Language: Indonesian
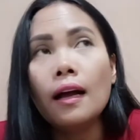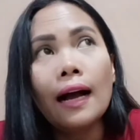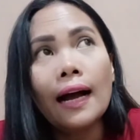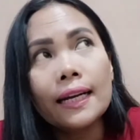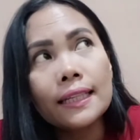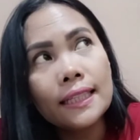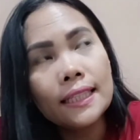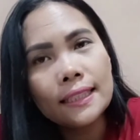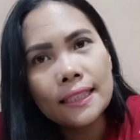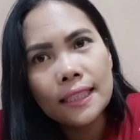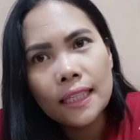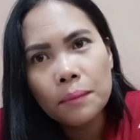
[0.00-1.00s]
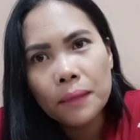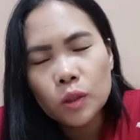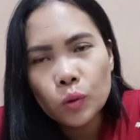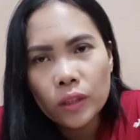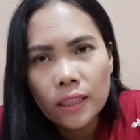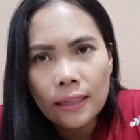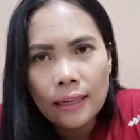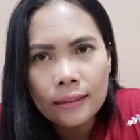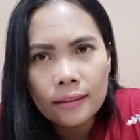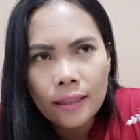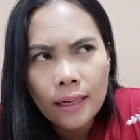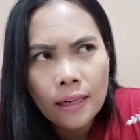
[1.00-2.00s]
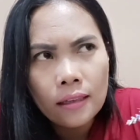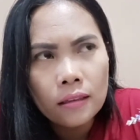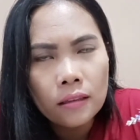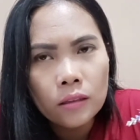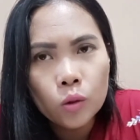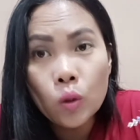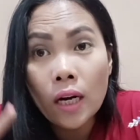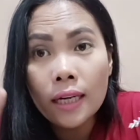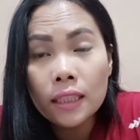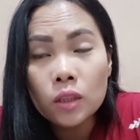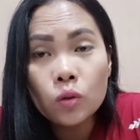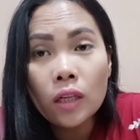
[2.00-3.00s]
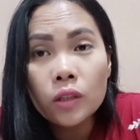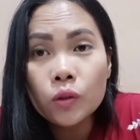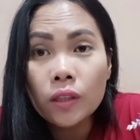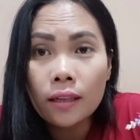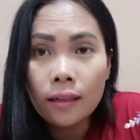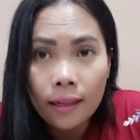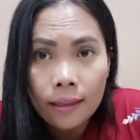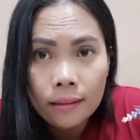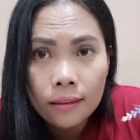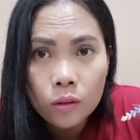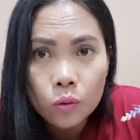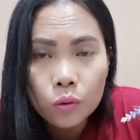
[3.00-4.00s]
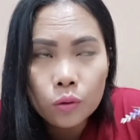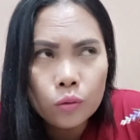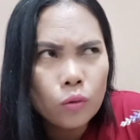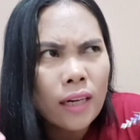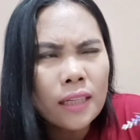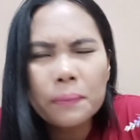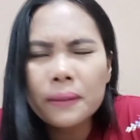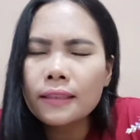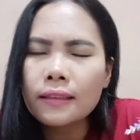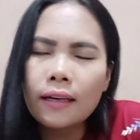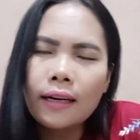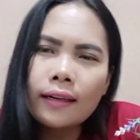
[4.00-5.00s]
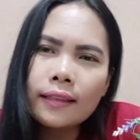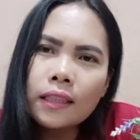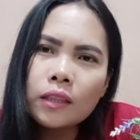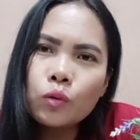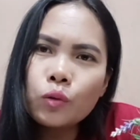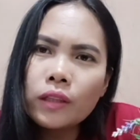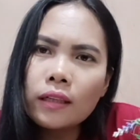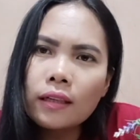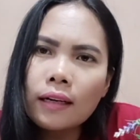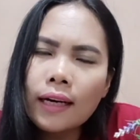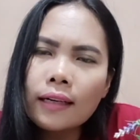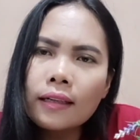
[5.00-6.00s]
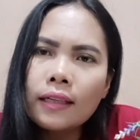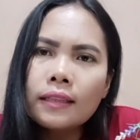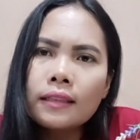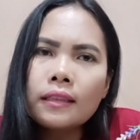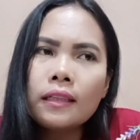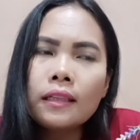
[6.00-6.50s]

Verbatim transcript: hari ini masukin data dua hari itu langsung kelar itu dua hari apa tiga hari itu udah kelar di